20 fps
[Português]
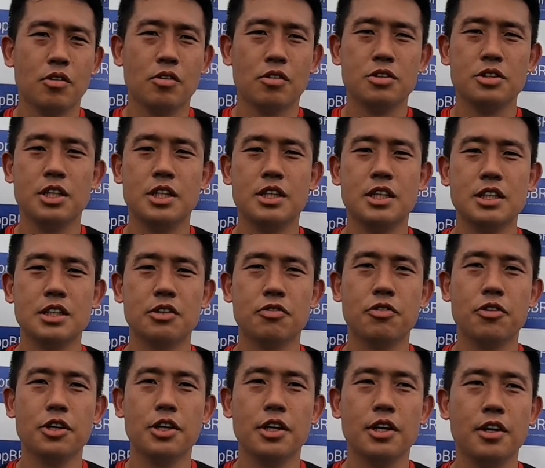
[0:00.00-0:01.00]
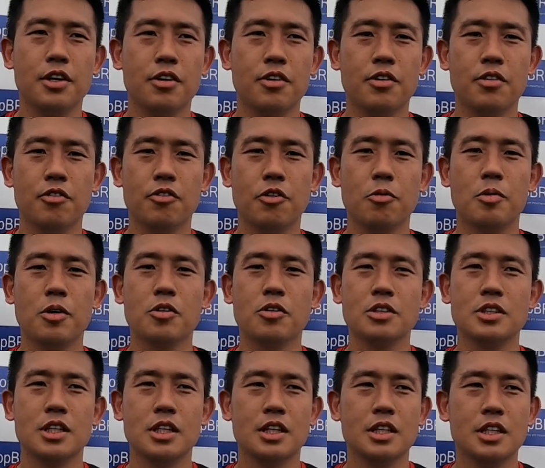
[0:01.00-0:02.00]
com certeza foi, foi uma
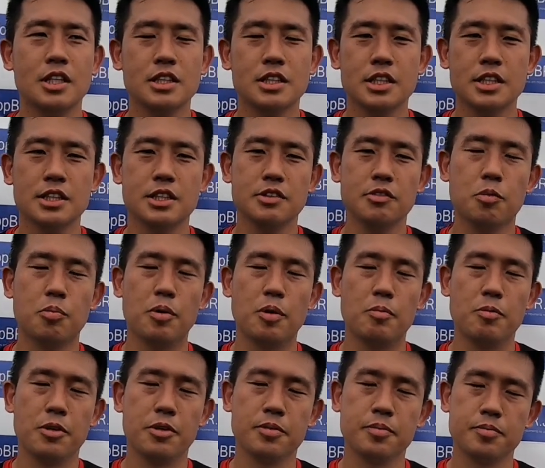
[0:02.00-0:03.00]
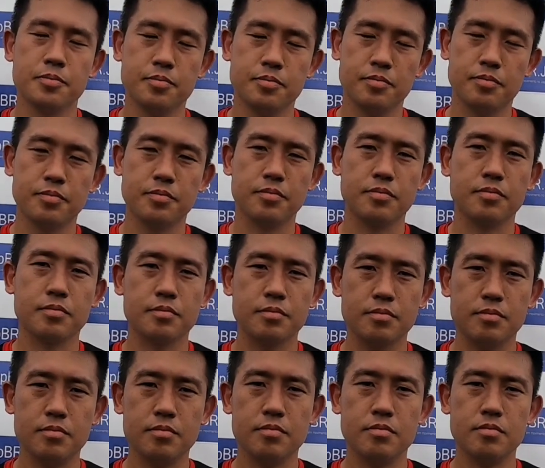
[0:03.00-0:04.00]
coisa inesquecível.
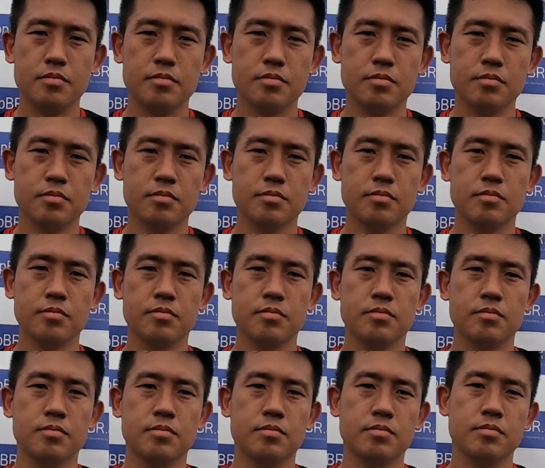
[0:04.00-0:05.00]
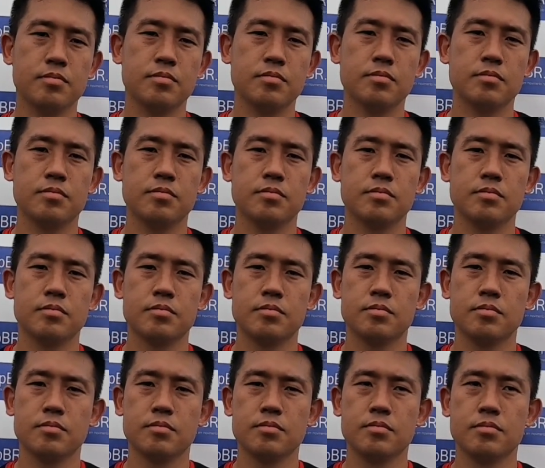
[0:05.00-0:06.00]
Conta pra gente as suas principais
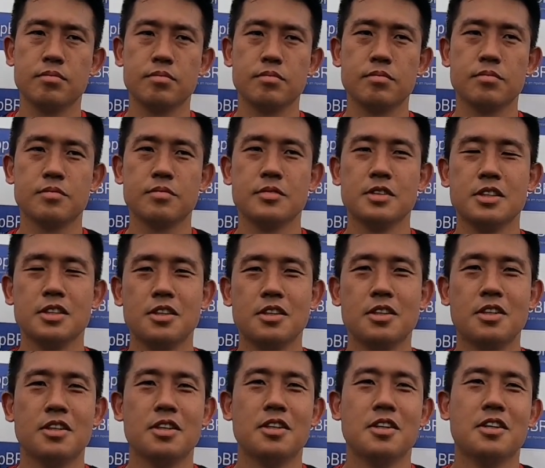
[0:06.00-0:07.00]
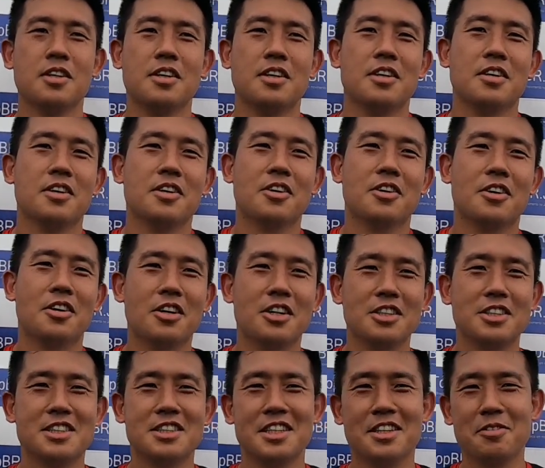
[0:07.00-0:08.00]
conquistas.
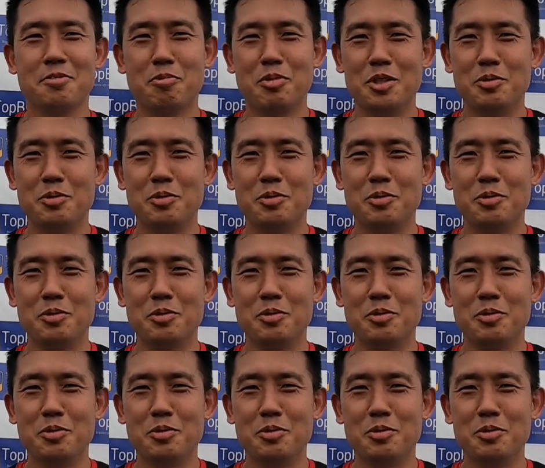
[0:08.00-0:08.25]
Nossa,